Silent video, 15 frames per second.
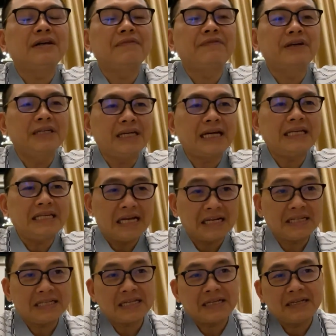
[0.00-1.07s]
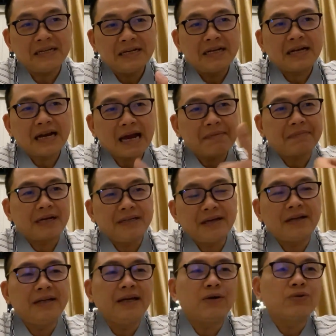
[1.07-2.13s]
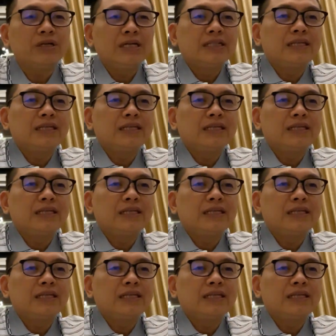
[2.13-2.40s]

à, với cái nhân làm cái nhân hiệu